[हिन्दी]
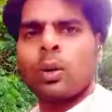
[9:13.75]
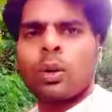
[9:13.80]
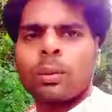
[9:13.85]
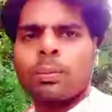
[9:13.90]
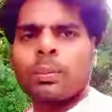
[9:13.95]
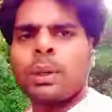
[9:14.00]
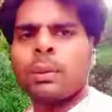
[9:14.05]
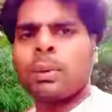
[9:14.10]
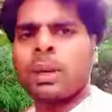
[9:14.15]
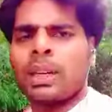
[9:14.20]
और
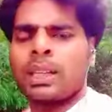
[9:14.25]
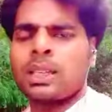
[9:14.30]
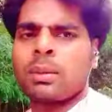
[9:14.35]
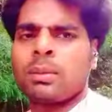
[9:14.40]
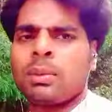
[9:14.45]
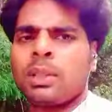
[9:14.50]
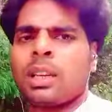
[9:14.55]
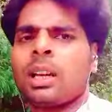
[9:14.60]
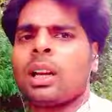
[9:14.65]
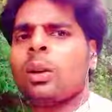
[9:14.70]
अपने बगीचे
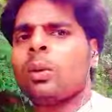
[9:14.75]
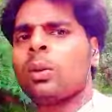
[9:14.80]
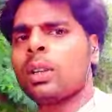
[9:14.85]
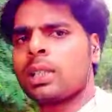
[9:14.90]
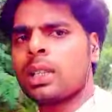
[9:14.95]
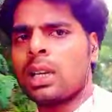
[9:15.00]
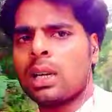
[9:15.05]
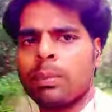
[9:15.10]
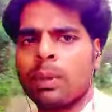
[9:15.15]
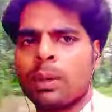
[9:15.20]
में दिखाऊंगा
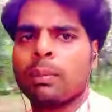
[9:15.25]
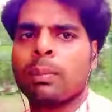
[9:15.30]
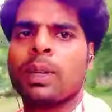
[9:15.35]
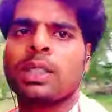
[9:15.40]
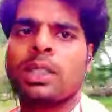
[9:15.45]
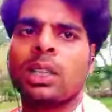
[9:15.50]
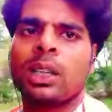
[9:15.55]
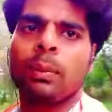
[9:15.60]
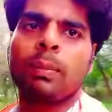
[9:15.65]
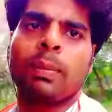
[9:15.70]
जहाँ पर
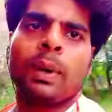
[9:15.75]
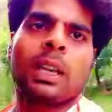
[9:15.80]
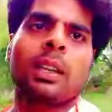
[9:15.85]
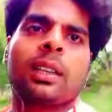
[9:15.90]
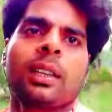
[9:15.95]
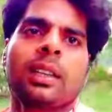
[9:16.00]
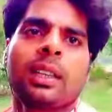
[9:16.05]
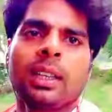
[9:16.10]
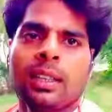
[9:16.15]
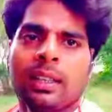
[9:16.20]
मछली
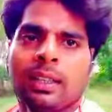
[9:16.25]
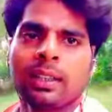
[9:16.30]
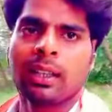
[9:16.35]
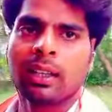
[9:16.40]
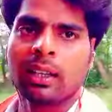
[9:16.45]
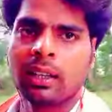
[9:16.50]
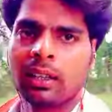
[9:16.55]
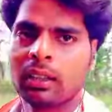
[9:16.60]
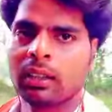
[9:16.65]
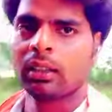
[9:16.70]
पालन किया जाता
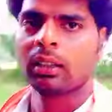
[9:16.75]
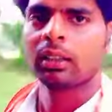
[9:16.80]
है